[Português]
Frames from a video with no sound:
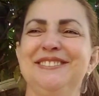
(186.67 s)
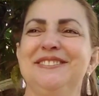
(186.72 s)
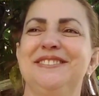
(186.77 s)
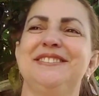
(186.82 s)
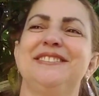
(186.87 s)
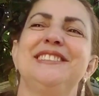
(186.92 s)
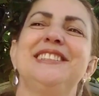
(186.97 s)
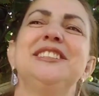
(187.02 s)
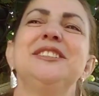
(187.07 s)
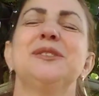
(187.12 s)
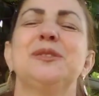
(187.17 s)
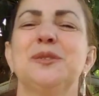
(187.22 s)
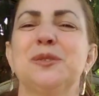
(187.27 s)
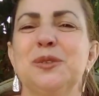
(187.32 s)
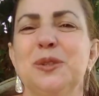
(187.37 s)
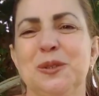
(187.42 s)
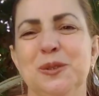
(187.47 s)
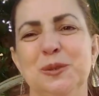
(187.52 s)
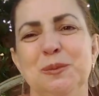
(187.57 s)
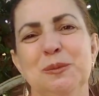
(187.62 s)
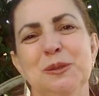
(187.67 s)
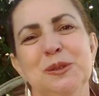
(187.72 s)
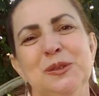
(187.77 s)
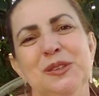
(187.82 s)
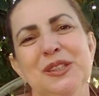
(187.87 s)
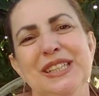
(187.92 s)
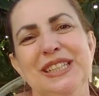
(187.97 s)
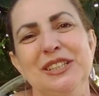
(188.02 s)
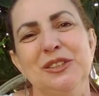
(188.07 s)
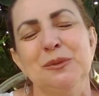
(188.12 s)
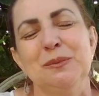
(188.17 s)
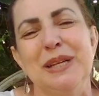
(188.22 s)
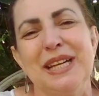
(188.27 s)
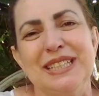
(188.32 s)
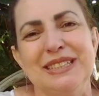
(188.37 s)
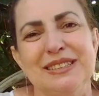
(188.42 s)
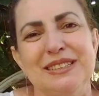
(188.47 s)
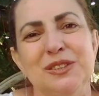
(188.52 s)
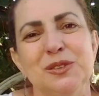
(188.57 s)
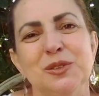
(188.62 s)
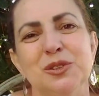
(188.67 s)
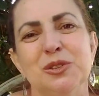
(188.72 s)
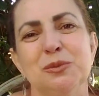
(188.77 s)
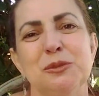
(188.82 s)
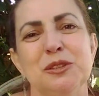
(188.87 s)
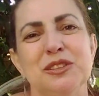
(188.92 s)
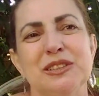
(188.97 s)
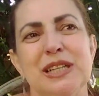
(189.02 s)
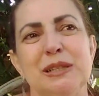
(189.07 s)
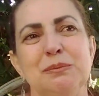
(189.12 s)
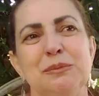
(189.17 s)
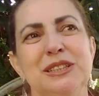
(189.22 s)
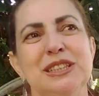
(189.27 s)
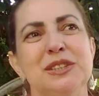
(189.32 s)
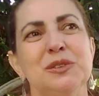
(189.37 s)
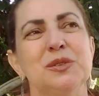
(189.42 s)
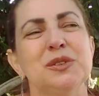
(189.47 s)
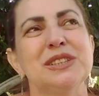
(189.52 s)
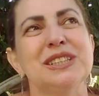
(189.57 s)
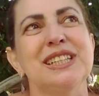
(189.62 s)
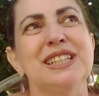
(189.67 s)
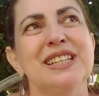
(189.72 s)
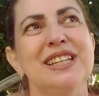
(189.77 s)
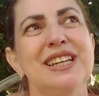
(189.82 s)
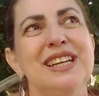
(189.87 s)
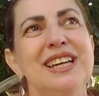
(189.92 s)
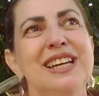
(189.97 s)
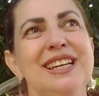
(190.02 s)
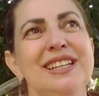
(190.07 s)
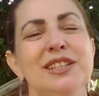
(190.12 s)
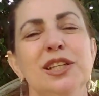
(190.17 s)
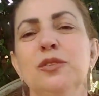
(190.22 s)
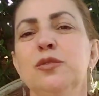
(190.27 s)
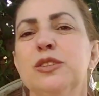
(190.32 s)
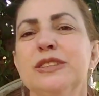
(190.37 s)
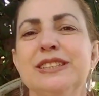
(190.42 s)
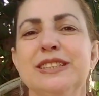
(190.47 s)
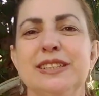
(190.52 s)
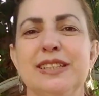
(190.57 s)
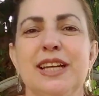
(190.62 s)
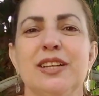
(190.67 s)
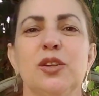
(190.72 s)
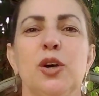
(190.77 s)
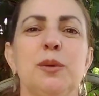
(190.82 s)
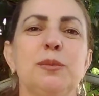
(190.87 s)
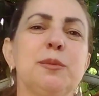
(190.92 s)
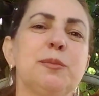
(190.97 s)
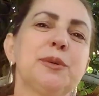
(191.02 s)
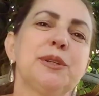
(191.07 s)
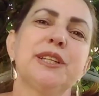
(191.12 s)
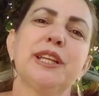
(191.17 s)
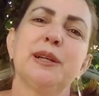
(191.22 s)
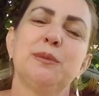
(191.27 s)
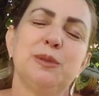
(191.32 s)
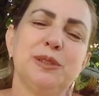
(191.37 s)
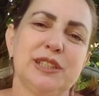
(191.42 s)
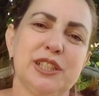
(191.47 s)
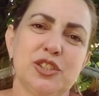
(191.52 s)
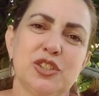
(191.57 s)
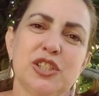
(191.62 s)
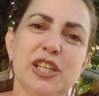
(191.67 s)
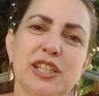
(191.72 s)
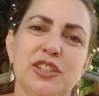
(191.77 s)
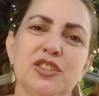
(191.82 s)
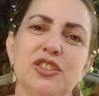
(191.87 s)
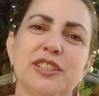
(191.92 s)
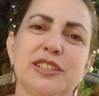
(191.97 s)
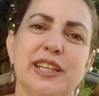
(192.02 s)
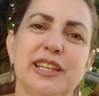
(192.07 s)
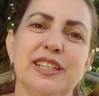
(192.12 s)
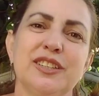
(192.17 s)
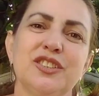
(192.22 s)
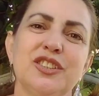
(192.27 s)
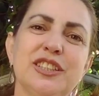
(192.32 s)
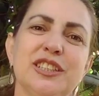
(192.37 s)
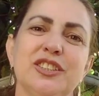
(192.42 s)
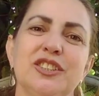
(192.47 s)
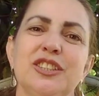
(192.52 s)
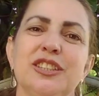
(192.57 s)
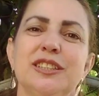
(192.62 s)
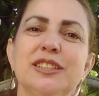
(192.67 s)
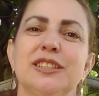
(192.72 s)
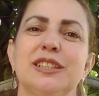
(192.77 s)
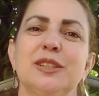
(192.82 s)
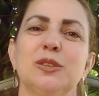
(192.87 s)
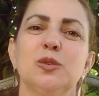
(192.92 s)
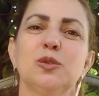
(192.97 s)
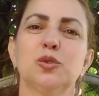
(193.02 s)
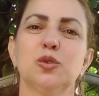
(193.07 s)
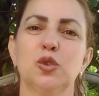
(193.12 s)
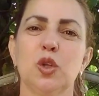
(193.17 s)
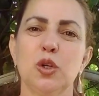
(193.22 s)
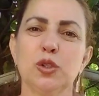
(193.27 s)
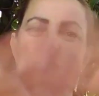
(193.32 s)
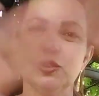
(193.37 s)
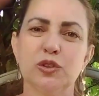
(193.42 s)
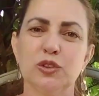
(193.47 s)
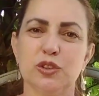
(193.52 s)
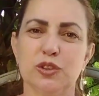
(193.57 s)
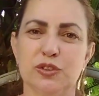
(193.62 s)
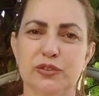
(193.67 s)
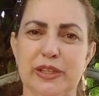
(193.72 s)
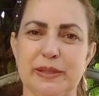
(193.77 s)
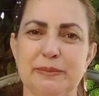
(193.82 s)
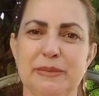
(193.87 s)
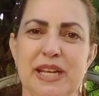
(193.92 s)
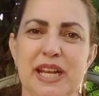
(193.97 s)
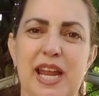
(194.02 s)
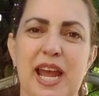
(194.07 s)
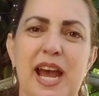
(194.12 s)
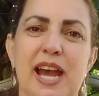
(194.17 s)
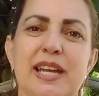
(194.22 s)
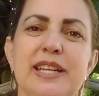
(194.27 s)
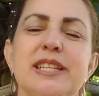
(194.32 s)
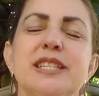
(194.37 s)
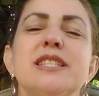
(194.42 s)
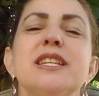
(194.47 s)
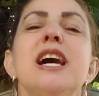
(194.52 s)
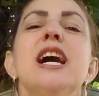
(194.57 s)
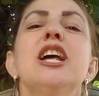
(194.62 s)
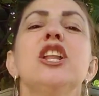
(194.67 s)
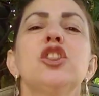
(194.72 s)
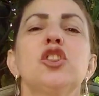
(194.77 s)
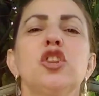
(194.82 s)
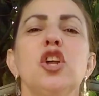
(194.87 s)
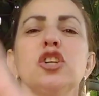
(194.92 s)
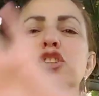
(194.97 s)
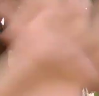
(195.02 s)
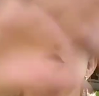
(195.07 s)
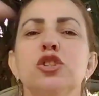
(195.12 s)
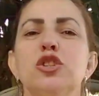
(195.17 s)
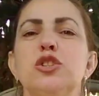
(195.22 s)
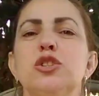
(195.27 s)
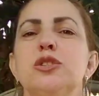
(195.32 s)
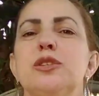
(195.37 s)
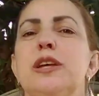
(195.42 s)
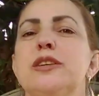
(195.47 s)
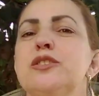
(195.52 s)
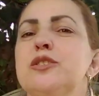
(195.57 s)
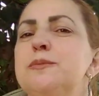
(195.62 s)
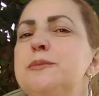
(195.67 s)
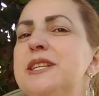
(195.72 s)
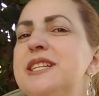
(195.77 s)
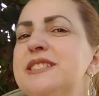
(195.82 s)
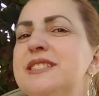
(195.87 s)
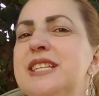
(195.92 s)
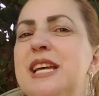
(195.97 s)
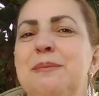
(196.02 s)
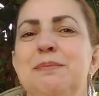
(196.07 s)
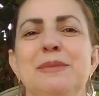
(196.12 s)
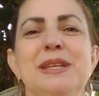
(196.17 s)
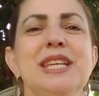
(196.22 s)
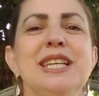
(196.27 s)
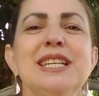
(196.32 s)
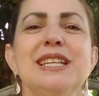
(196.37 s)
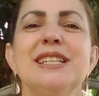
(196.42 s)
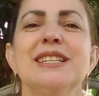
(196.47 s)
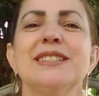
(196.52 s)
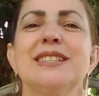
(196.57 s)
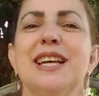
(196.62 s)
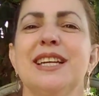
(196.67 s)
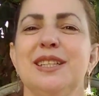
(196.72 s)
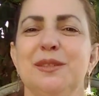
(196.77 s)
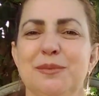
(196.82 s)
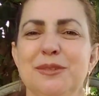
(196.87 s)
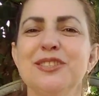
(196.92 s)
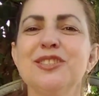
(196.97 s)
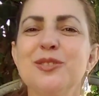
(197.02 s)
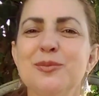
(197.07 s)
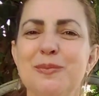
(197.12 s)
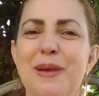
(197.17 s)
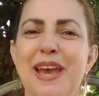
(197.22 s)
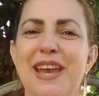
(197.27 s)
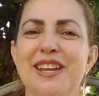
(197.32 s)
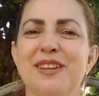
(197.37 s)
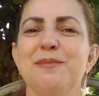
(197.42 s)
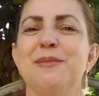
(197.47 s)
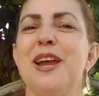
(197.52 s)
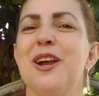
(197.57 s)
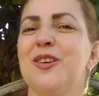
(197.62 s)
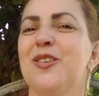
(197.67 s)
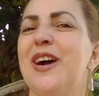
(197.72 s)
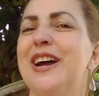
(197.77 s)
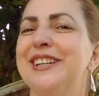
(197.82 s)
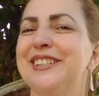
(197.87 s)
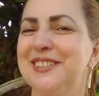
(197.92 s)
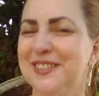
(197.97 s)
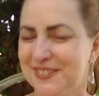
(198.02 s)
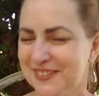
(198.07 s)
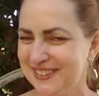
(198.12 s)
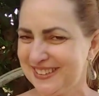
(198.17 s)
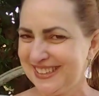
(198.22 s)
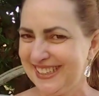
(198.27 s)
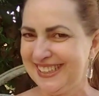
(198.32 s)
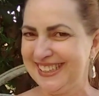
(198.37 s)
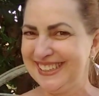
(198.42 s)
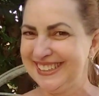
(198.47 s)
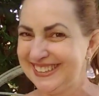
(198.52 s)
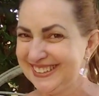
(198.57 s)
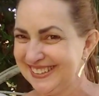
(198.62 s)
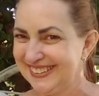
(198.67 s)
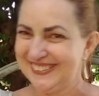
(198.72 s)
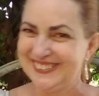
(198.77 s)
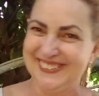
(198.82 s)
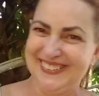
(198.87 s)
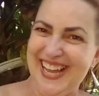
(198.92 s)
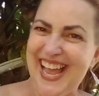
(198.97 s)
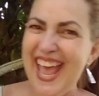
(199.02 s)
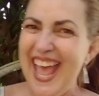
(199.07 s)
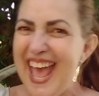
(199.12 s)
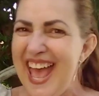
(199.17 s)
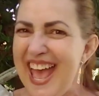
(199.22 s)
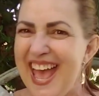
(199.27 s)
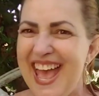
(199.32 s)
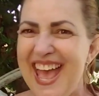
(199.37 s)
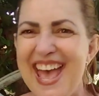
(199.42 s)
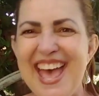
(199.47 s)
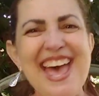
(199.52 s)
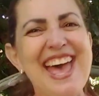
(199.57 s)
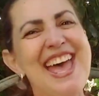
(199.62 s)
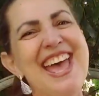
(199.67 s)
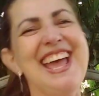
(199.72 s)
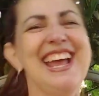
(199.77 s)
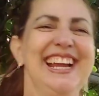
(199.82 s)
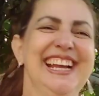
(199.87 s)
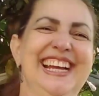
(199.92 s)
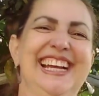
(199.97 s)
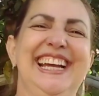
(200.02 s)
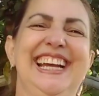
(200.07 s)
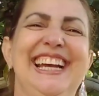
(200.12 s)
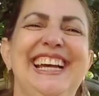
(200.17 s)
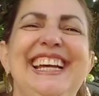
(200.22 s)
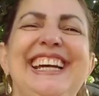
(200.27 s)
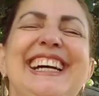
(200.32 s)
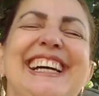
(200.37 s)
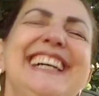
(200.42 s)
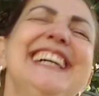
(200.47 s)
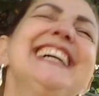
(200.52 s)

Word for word: enfim, com todo mundo aí do Brasil, com os meus amigos. Não vou citar nome porque é muita gente, né, gente? Então, todos os familiares, todas as minhas amigas, aí me espere, me aguarde que eu tô chegando. É!